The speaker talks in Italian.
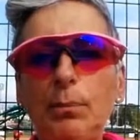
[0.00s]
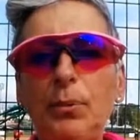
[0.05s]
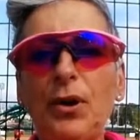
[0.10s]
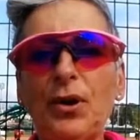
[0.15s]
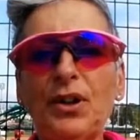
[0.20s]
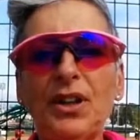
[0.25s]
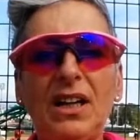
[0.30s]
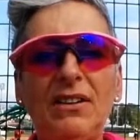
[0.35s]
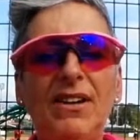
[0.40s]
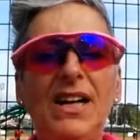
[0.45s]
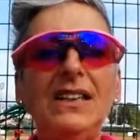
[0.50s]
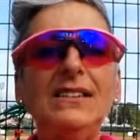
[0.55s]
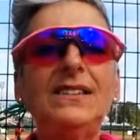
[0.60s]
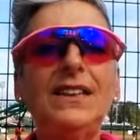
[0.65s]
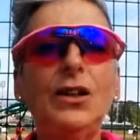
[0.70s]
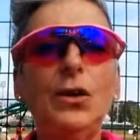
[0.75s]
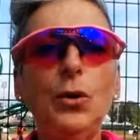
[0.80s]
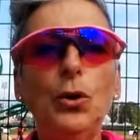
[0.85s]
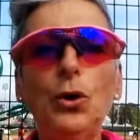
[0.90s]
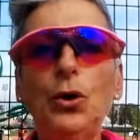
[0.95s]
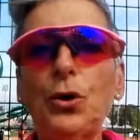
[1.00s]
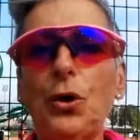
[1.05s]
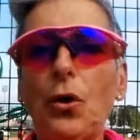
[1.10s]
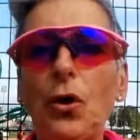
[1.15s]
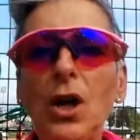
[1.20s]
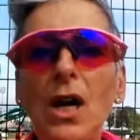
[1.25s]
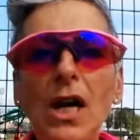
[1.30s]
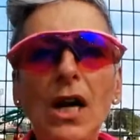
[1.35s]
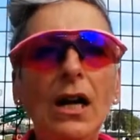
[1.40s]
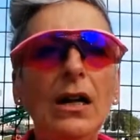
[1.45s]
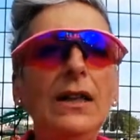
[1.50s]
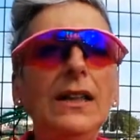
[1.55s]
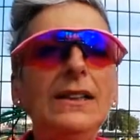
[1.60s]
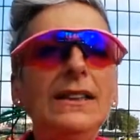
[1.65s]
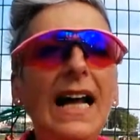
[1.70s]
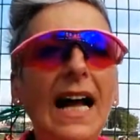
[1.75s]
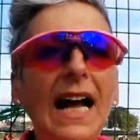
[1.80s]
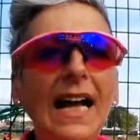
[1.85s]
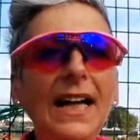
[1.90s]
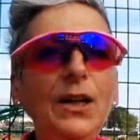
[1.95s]
porti avanti loro, gli
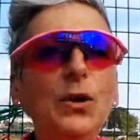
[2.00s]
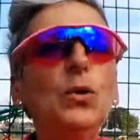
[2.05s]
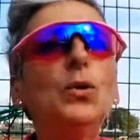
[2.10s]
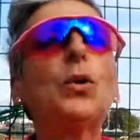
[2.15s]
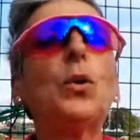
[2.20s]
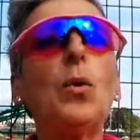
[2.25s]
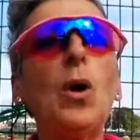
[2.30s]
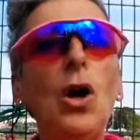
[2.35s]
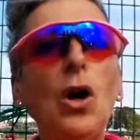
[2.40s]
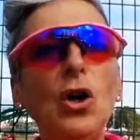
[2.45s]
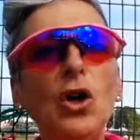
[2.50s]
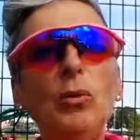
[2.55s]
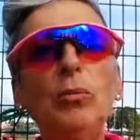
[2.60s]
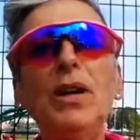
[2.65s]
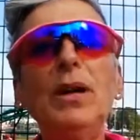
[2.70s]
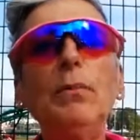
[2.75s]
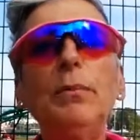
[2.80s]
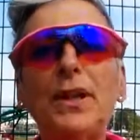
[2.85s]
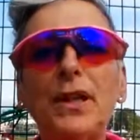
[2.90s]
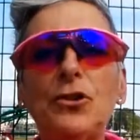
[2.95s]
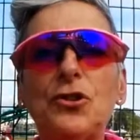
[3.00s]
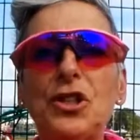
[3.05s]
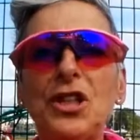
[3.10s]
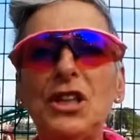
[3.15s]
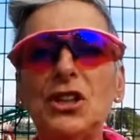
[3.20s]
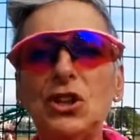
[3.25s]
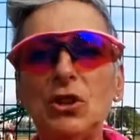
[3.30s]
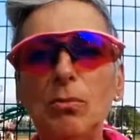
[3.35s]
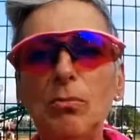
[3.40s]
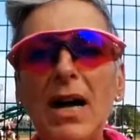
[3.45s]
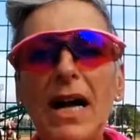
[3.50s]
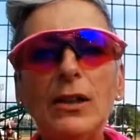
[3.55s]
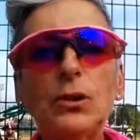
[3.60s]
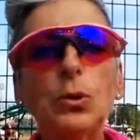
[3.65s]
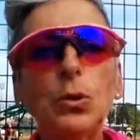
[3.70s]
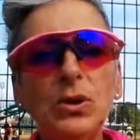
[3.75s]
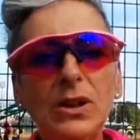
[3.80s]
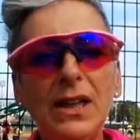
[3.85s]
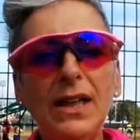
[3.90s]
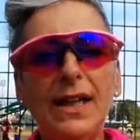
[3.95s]
dai un ruolo ben preciso, ma
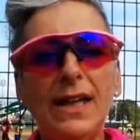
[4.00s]
tutte le